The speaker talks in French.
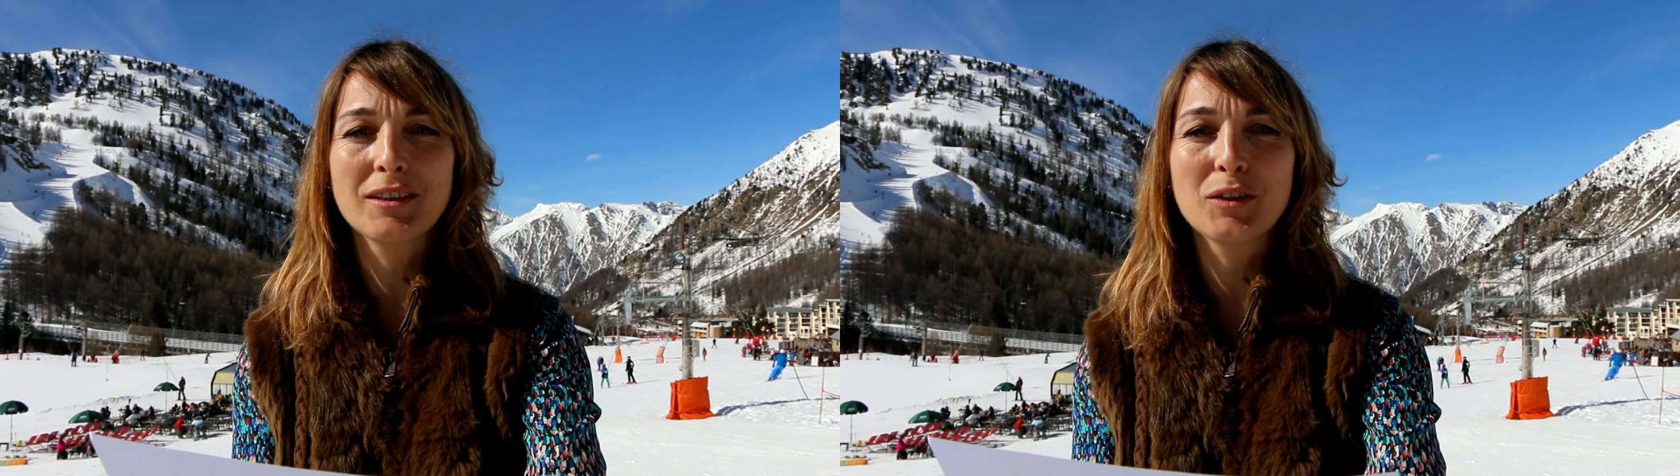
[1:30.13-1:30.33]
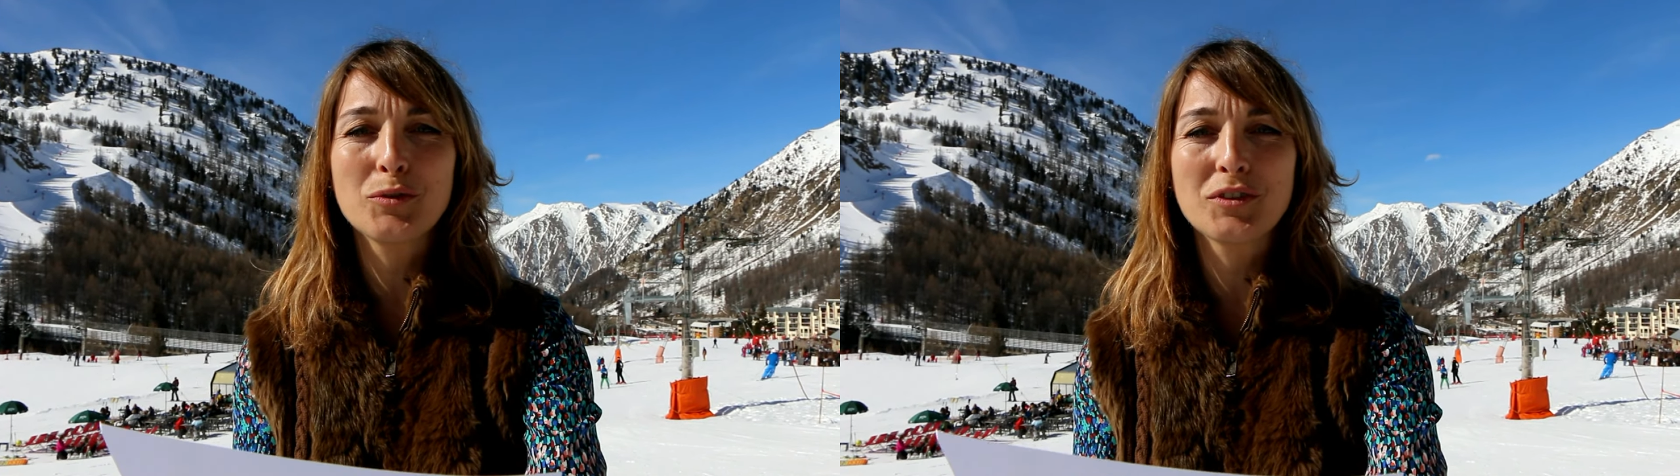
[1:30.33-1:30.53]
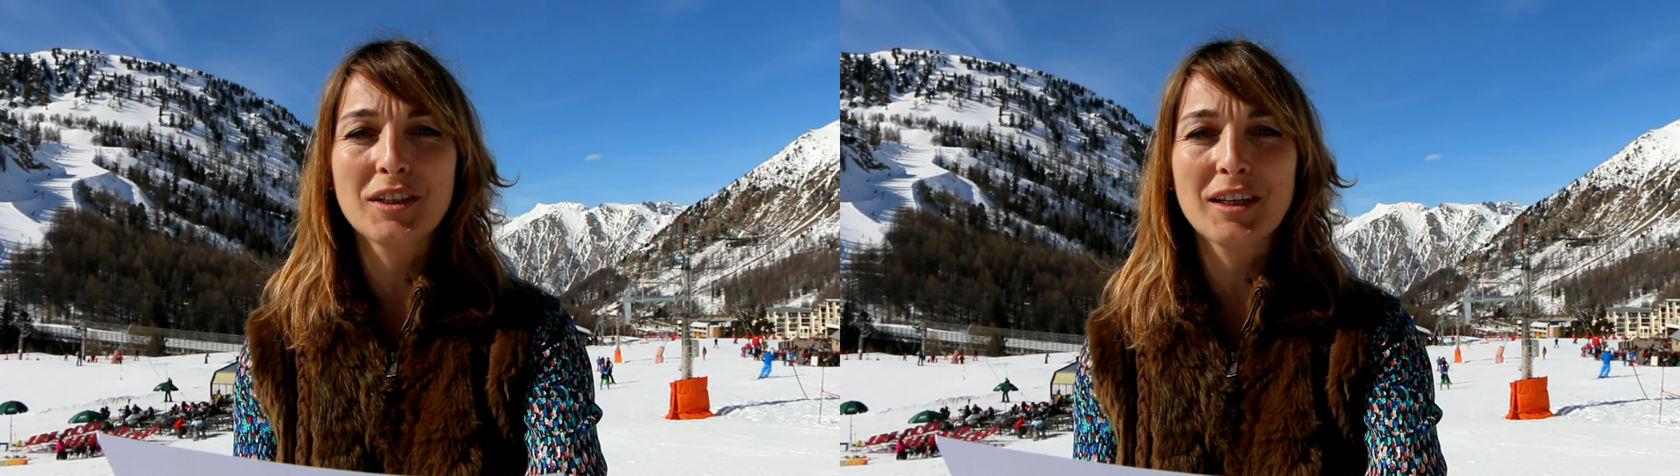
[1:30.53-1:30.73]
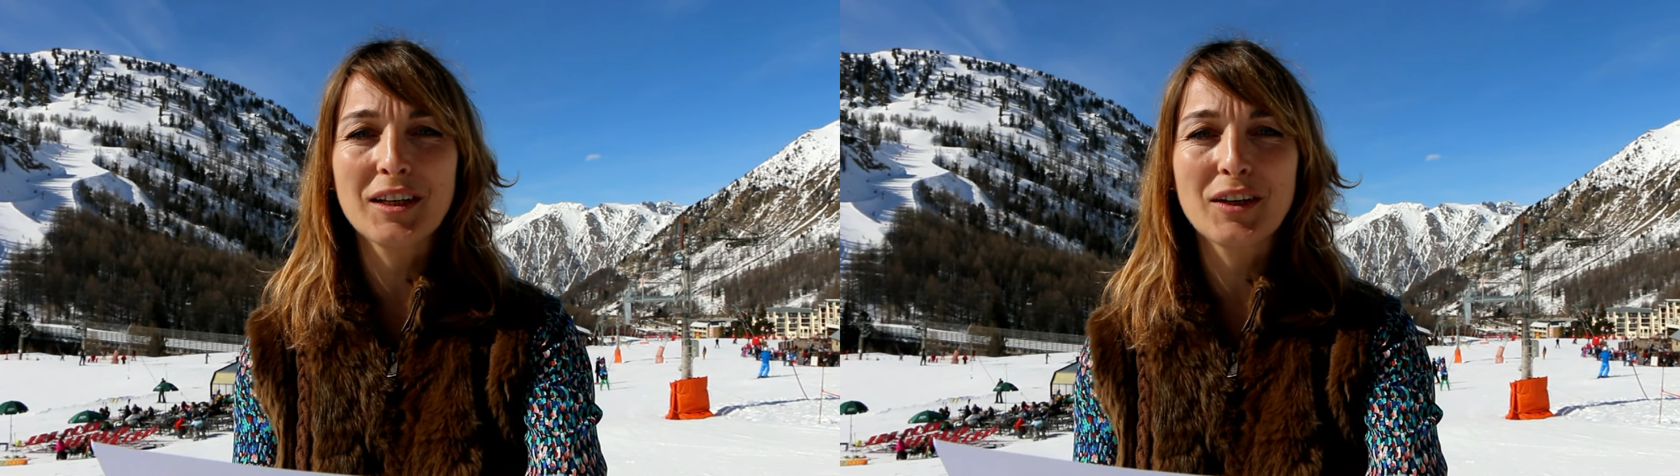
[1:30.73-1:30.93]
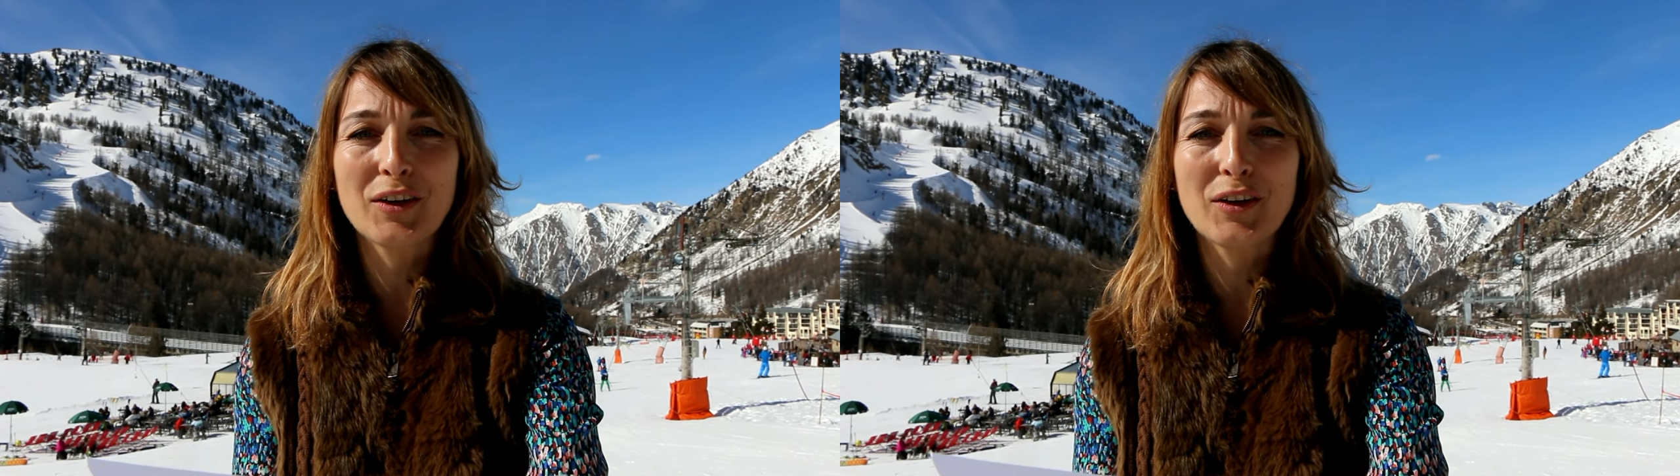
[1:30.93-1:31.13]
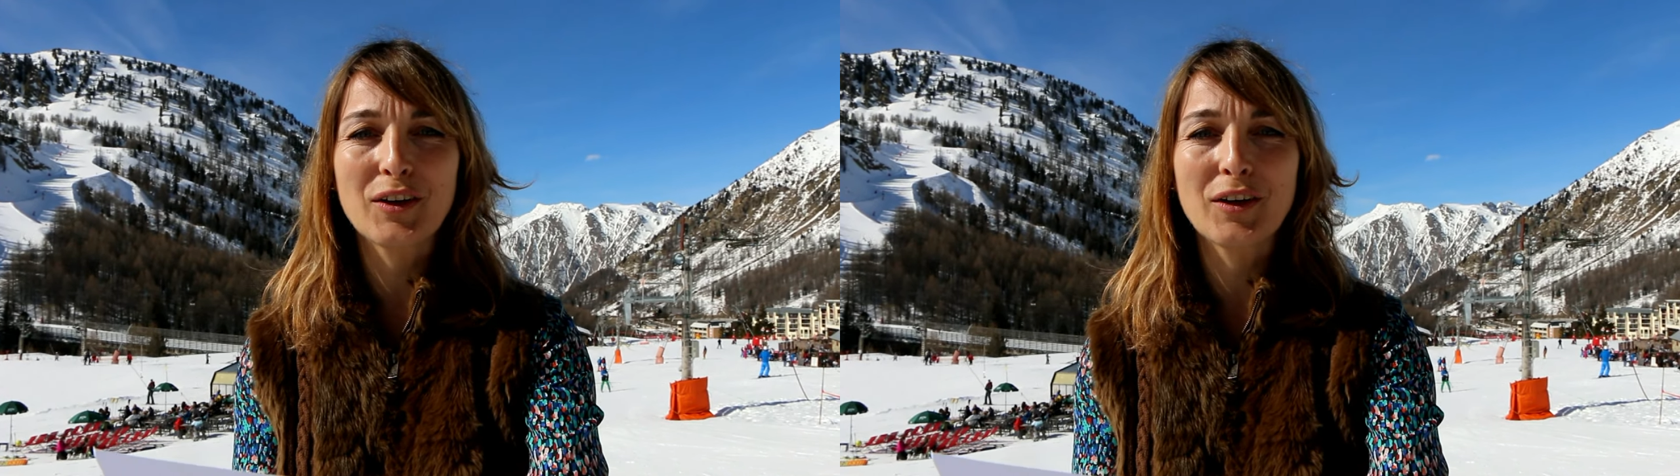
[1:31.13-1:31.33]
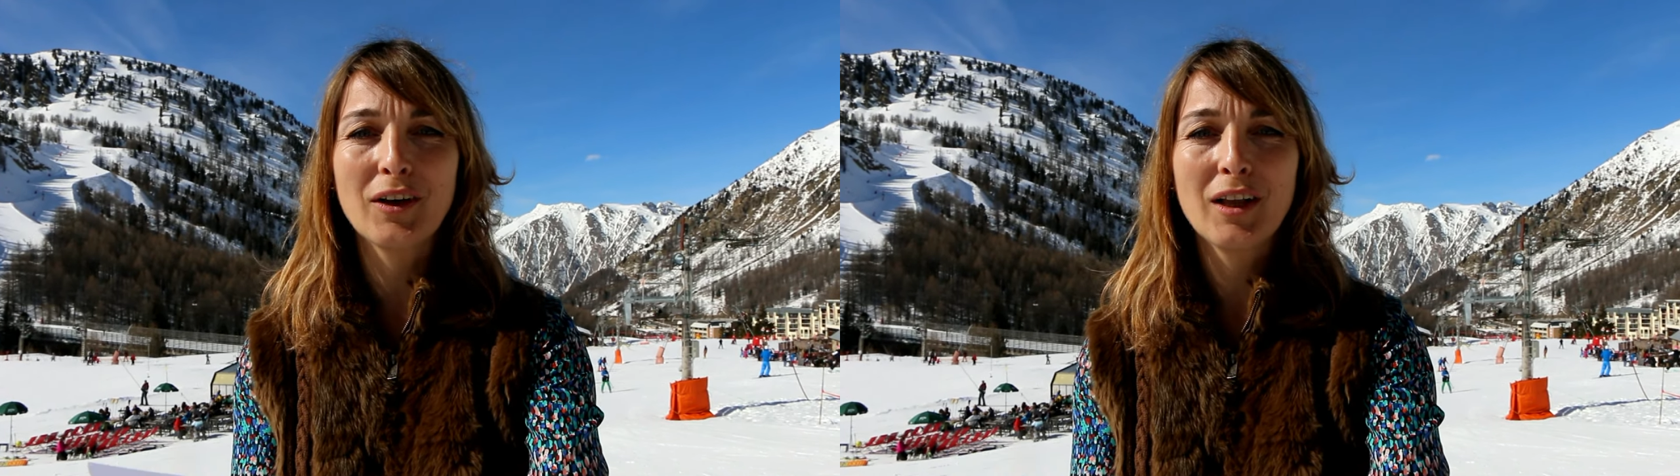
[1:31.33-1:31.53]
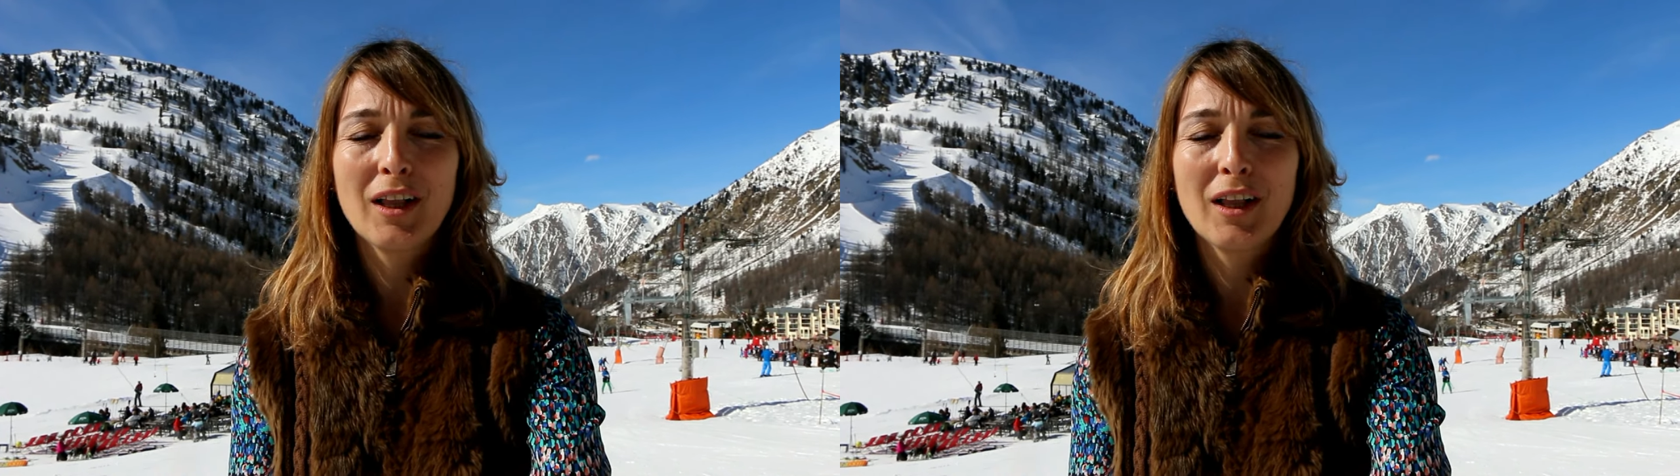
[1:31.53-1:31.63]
déguster euh,